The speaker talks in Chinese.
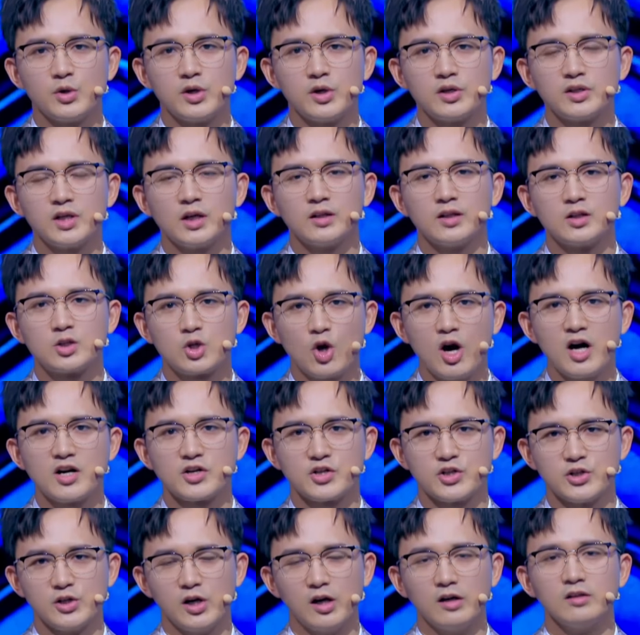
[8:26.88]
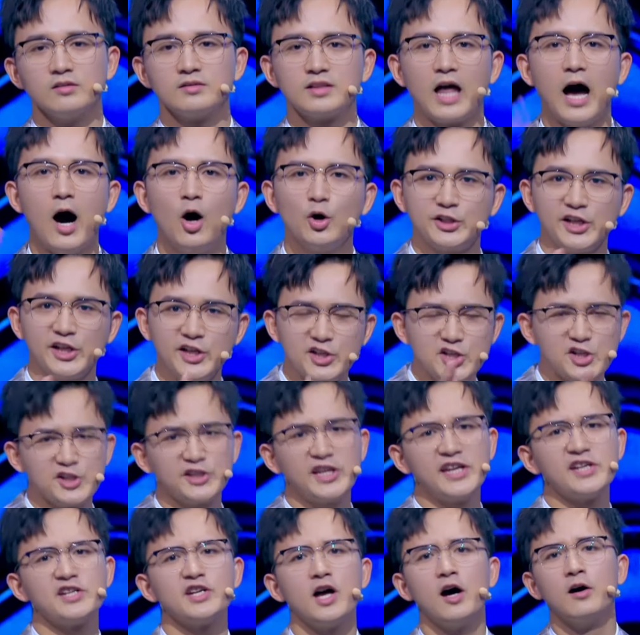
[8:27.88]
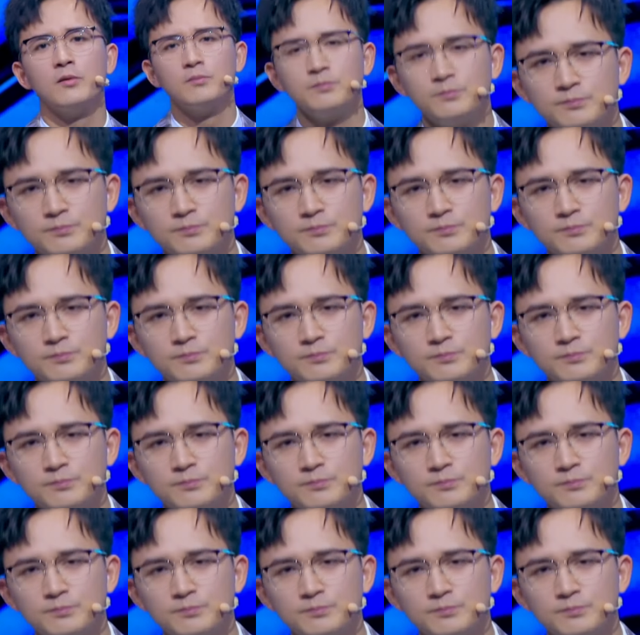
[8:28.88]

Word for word: 学校的创始人陶行知先生。